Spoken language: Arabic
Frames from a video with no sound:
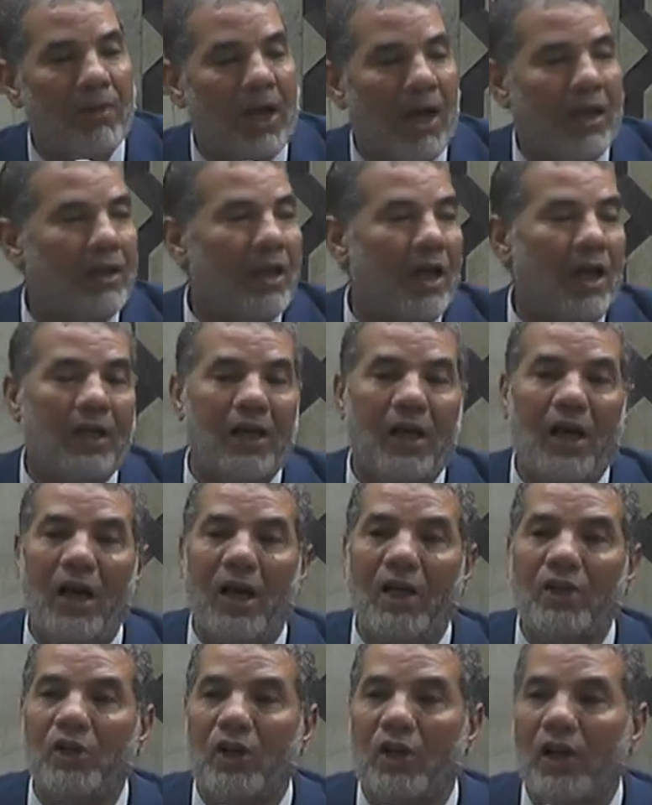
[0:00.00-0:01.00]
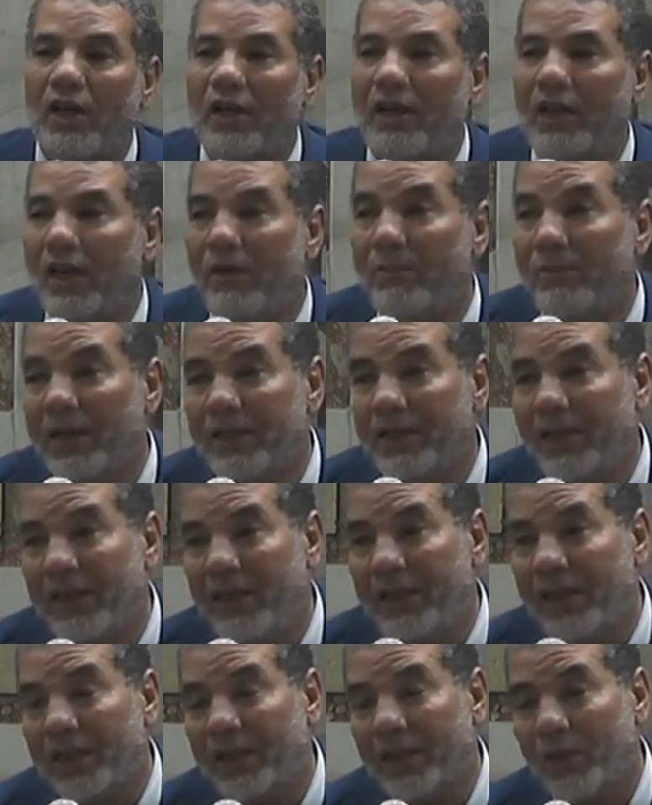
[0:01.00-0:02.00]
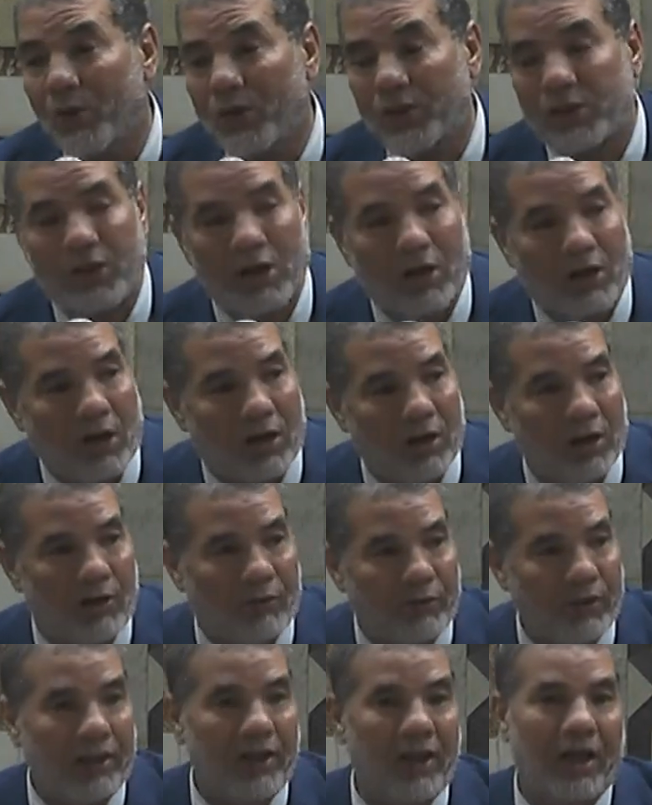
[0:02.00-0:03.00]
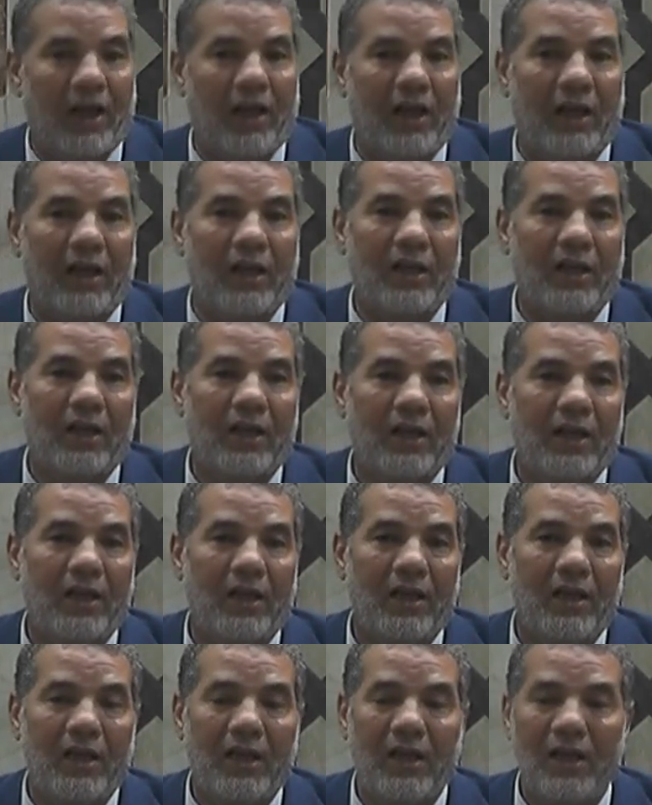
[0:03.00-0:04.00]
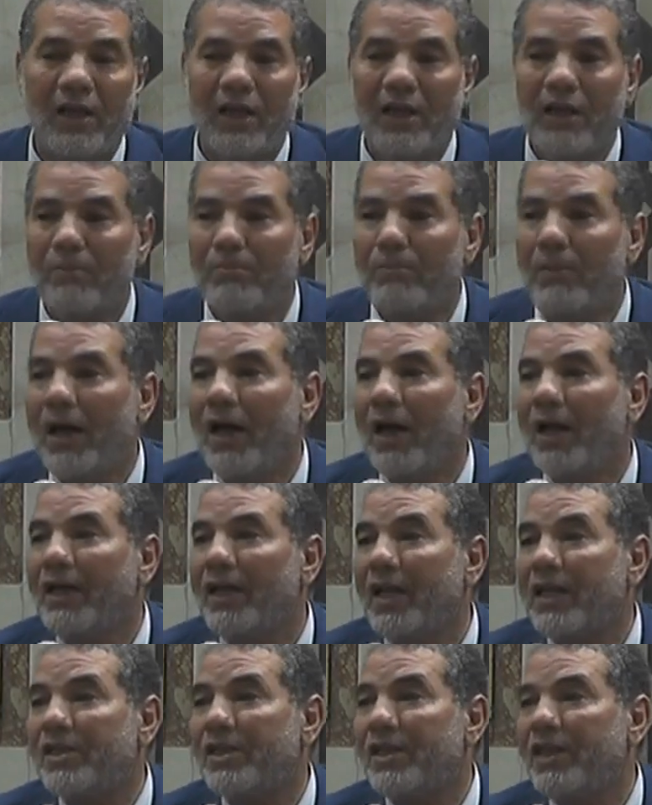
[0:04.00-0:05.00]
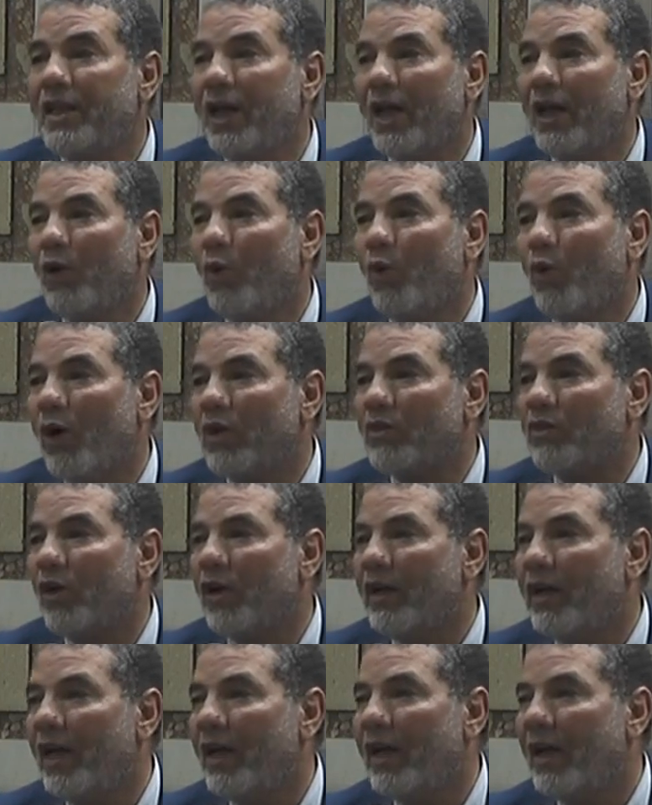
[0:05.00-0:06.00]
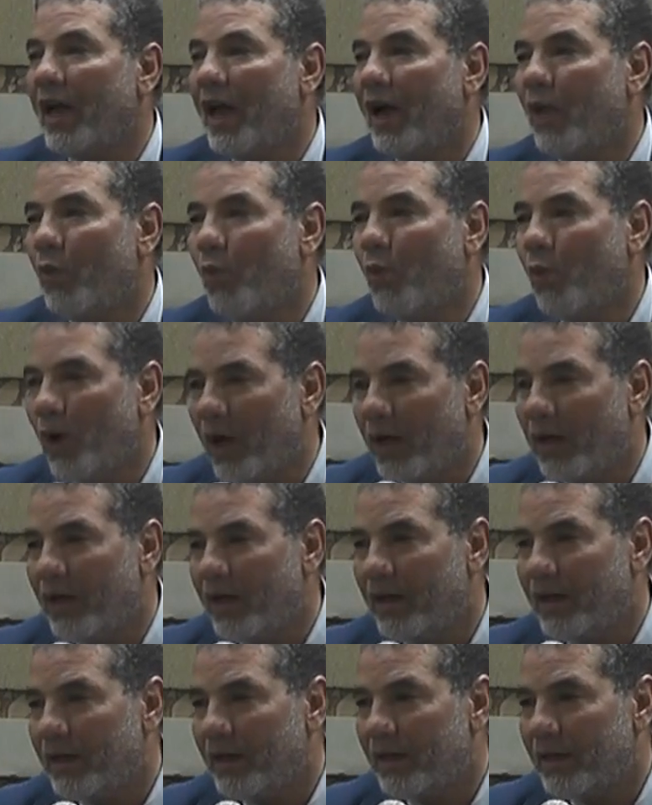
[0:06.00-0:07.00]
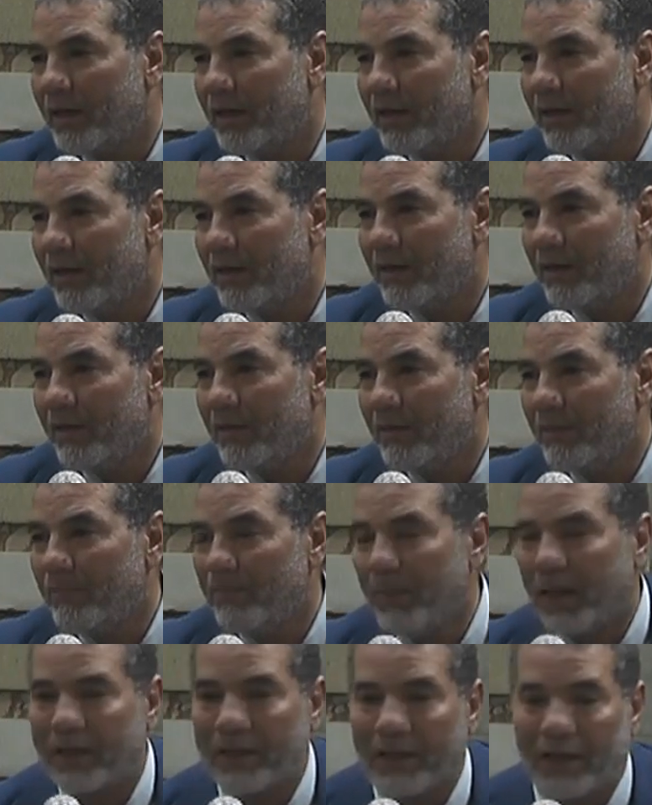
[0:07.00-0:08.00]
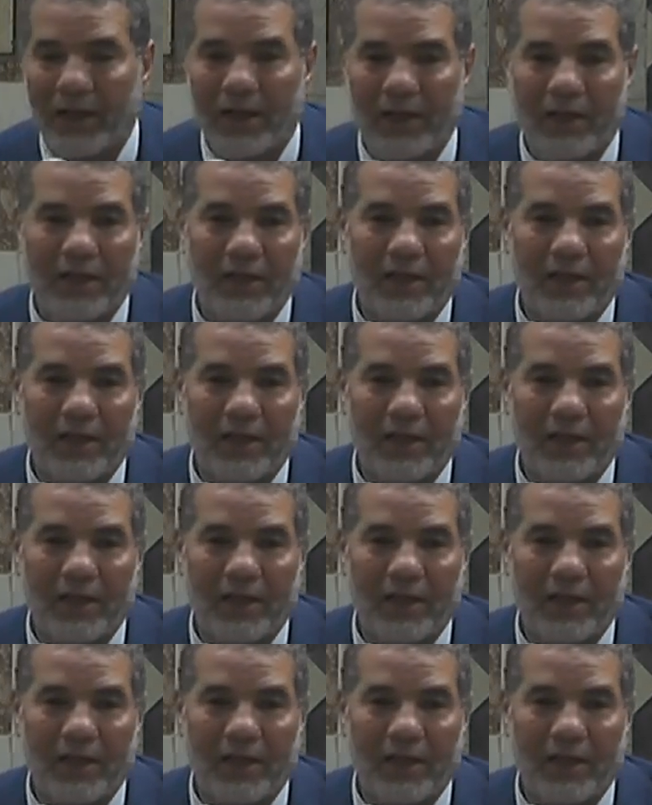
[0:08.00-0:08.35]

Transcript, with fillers: بعد أن هاجر إلى المدينة واستقر فيها ما نسي الوطن الأول مكة